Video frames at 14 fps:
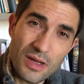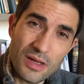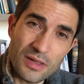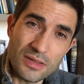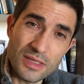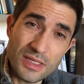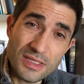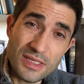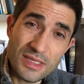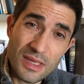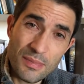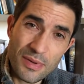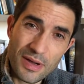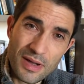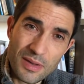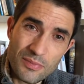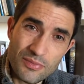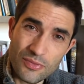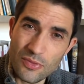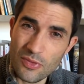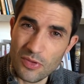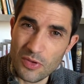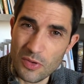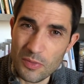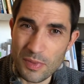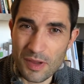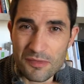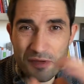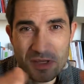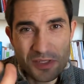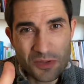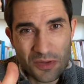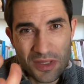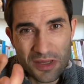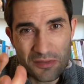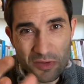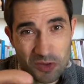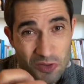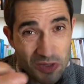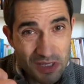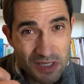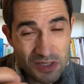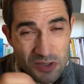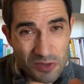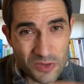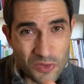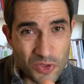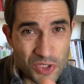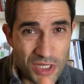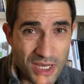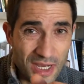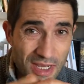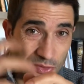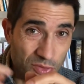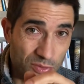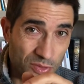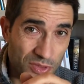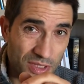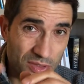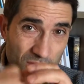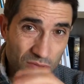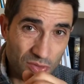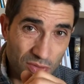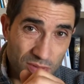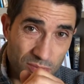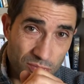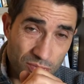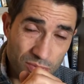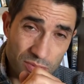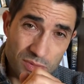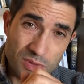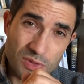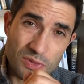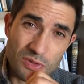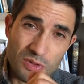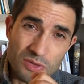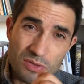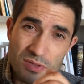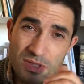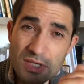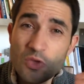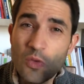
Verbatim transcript: N'hésitez pas pour euh, perfectionner votre connaissance du chien à demander notre e-book sur notre site